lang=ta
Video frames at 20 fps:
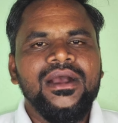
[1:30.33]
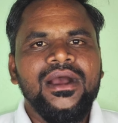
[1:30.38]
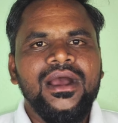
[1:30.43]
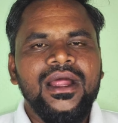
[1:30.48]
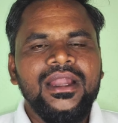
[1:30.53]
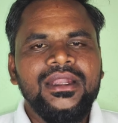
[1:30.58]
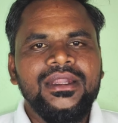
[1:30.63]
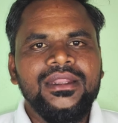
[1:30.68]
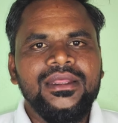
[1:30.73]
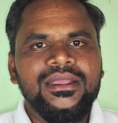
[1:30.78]

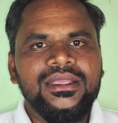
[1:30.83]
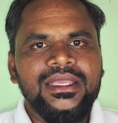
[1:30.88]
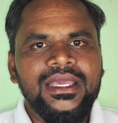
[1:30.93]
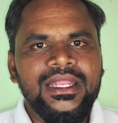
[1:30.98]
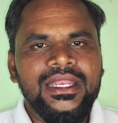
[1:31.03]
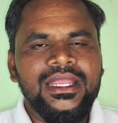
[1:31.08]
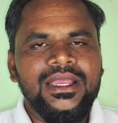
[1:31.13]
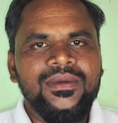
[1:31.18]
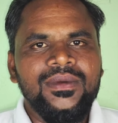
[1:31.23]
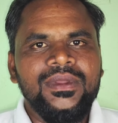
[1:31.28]
ஹாட்
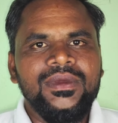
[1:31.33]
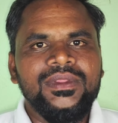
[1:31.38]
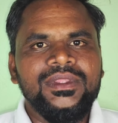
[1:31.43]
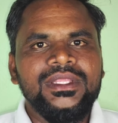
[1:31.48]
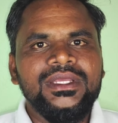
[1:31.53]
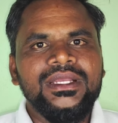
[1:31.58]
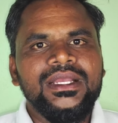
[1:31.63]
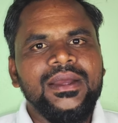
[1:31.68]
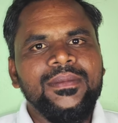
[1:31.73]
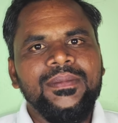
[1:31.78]
ஏரியாவிலையும்
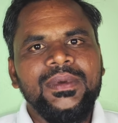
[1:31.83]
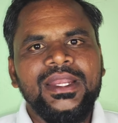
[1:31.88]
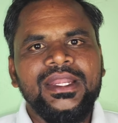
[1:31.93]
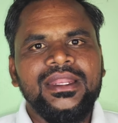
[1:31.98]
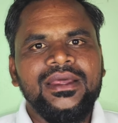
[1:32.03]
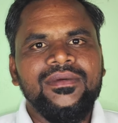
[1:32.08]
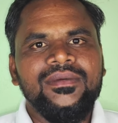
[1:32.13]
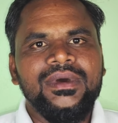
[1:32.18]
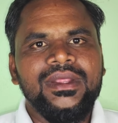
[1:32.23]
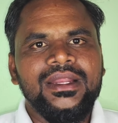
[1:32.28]
வந்து
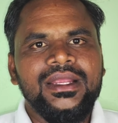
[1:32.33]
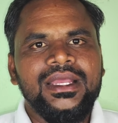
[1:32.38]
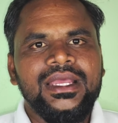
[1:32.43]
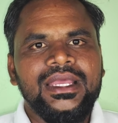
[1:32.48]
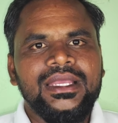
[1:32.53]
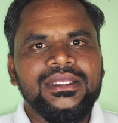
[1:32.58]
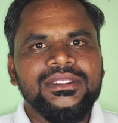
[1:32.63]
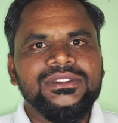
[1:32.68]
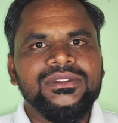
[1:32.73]
கம்ப்ளீட்டாக வருங்க